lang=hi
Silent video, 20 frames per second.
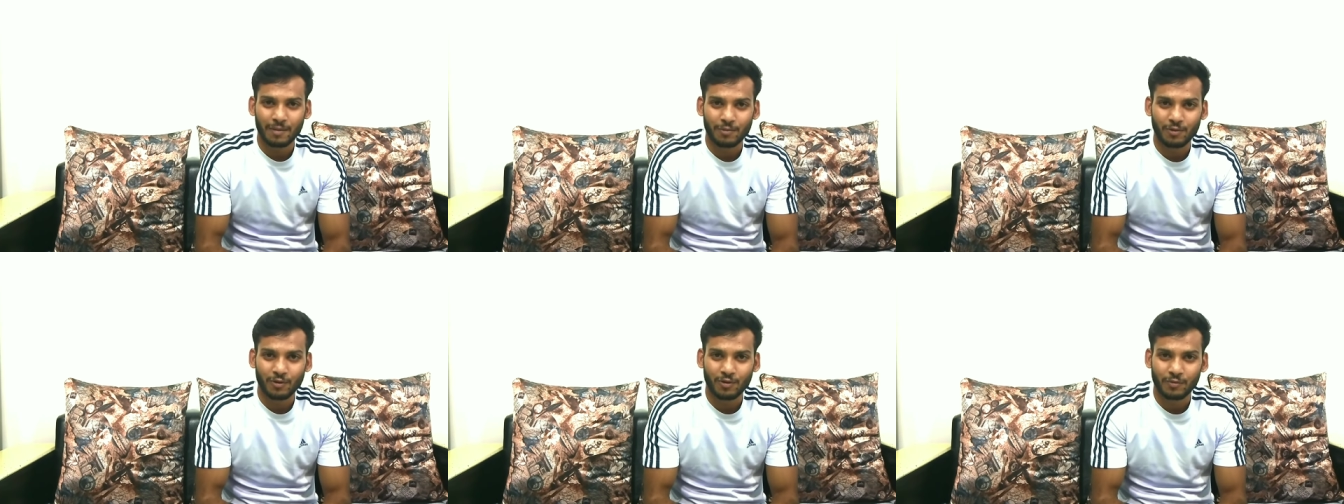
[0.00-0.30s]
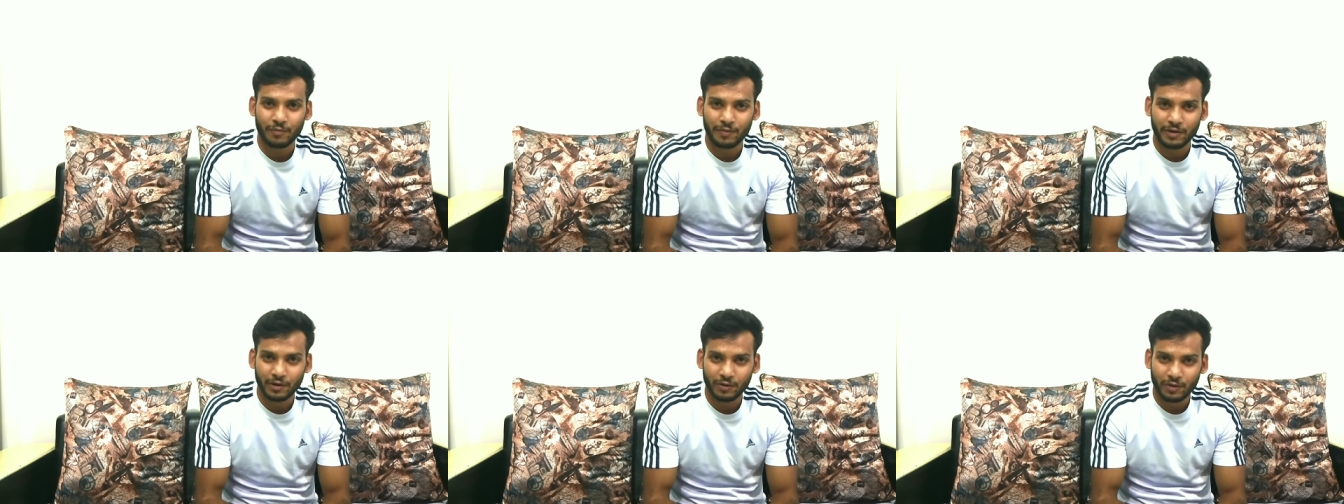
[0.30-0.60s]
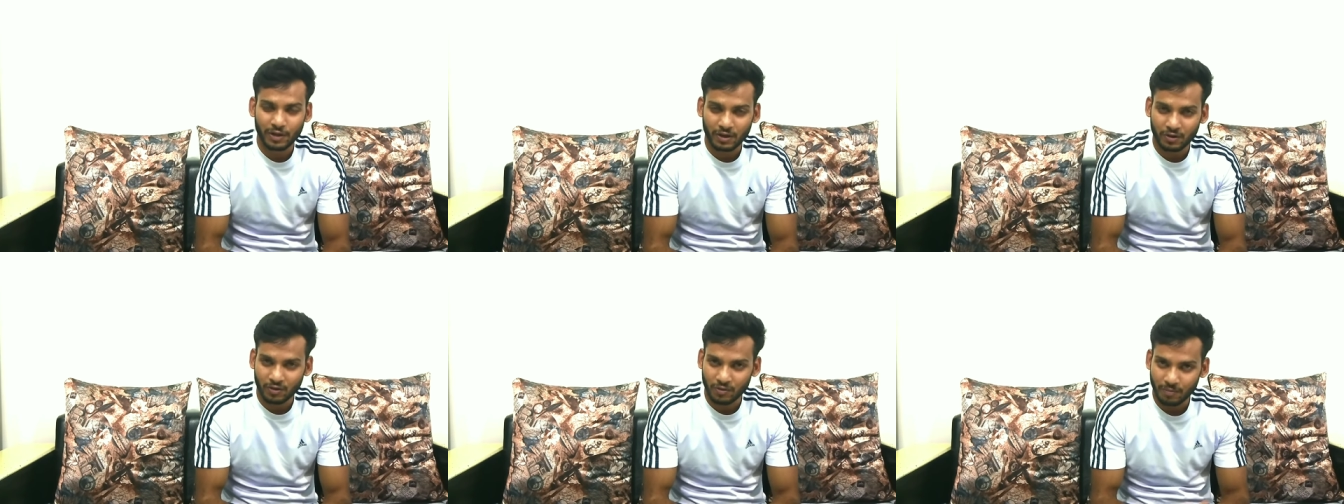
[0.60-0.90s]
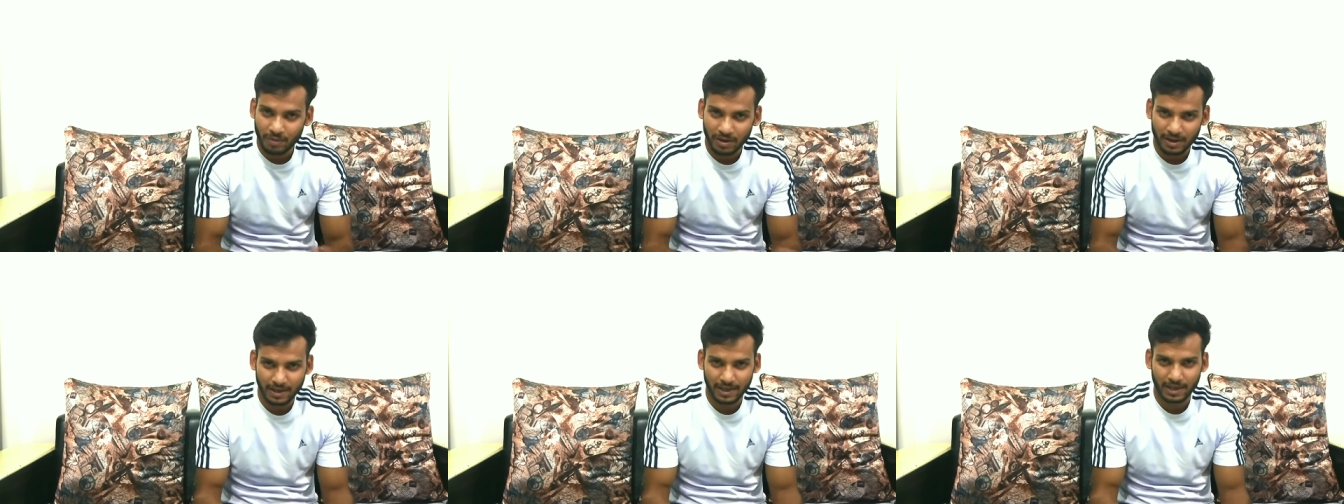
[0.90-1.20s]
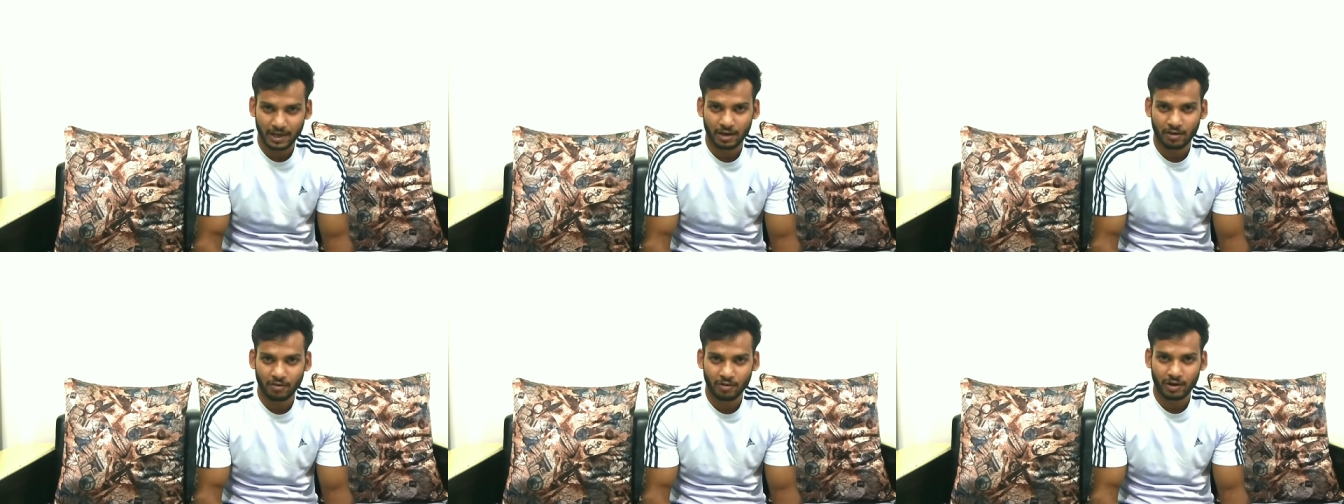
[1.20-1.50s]
आप लोगों को वीडियो देखने को मिल
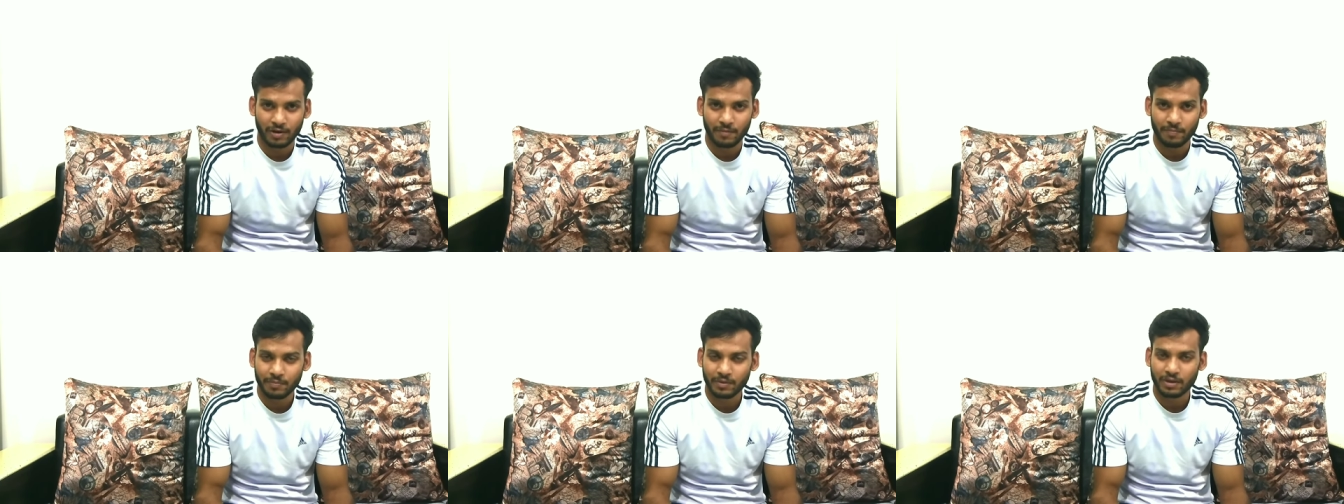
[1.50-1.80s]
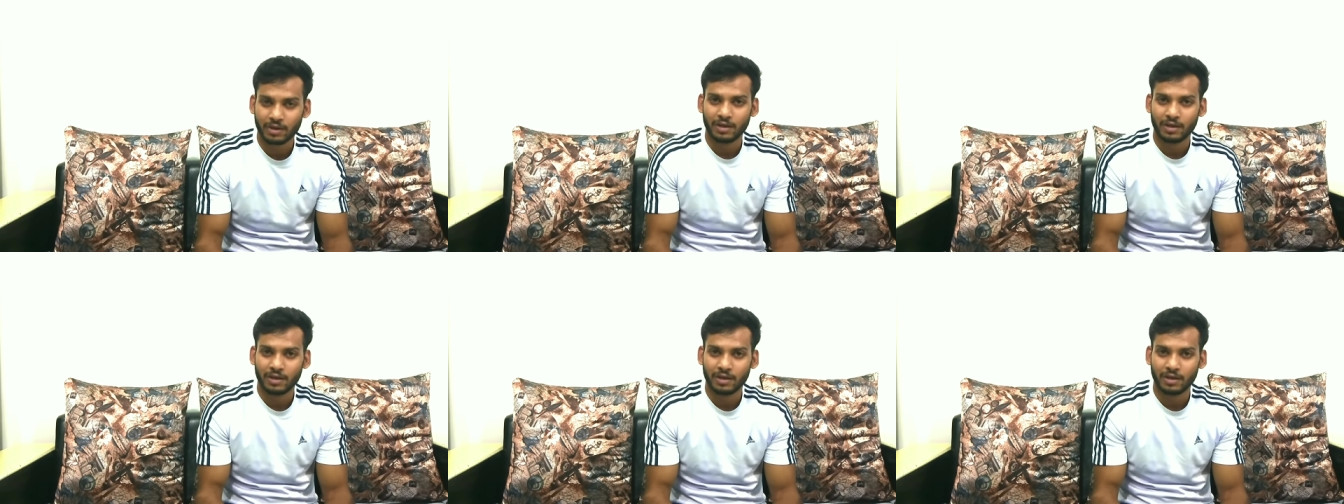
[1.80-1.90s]
नहीं रहा होगा